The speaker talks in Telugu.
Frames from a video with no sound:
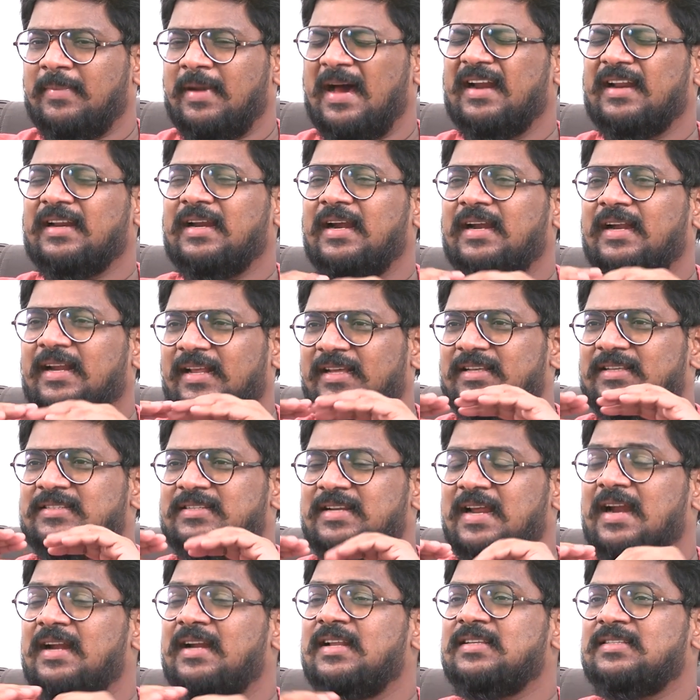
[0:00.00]
మార్కెటింగ్
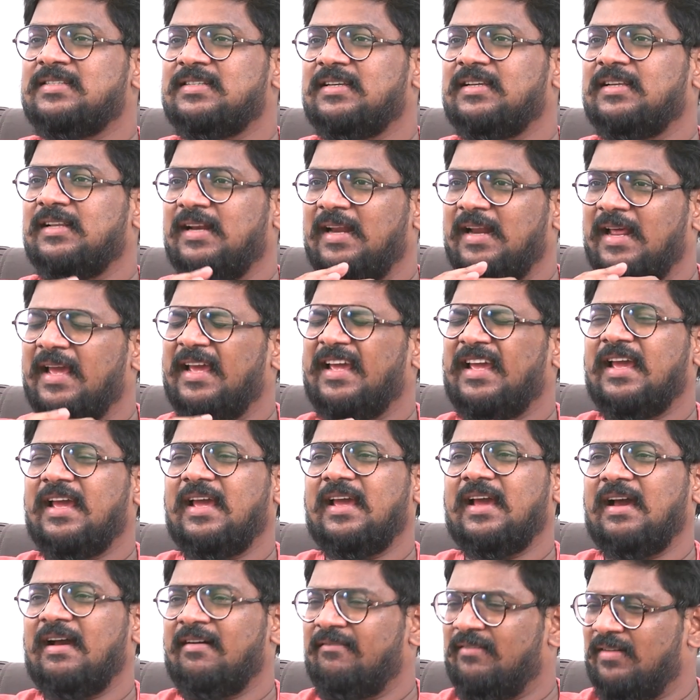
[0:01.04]
స్ట్రాటజీ
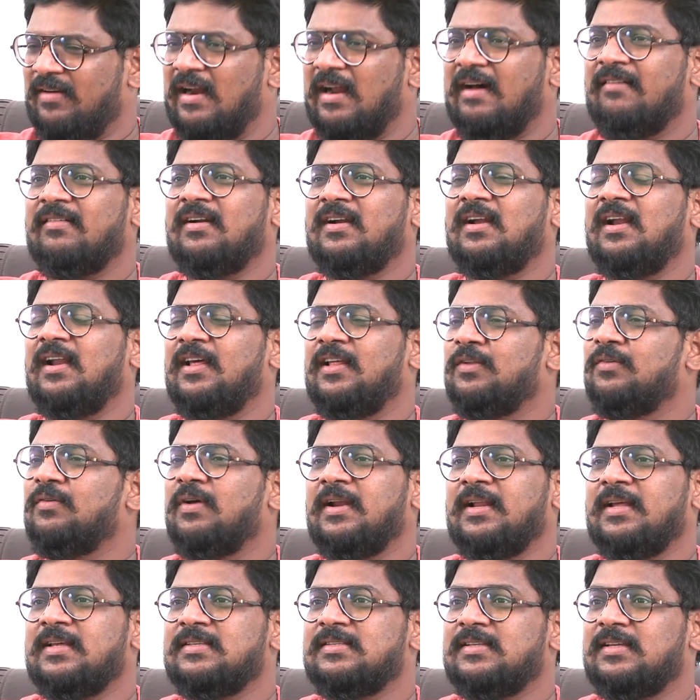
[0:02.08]
లేకే రావట్లేదు
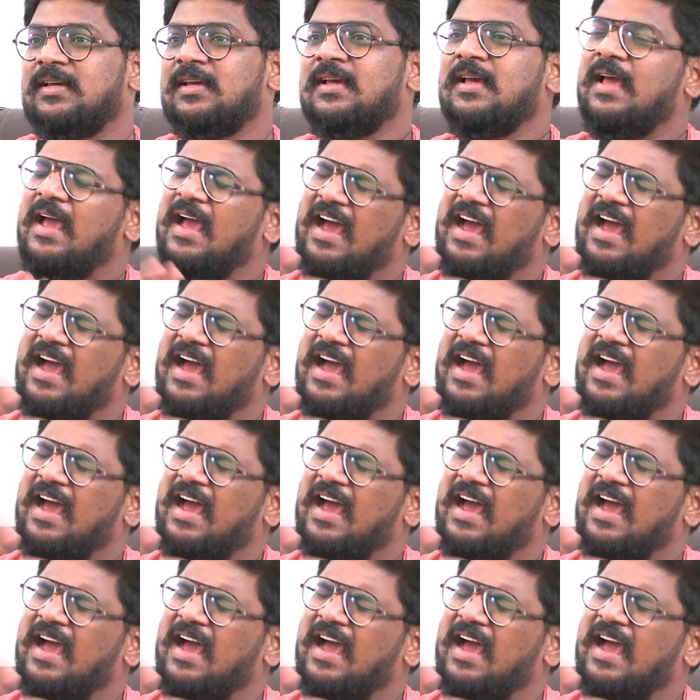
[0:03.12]
అనేసి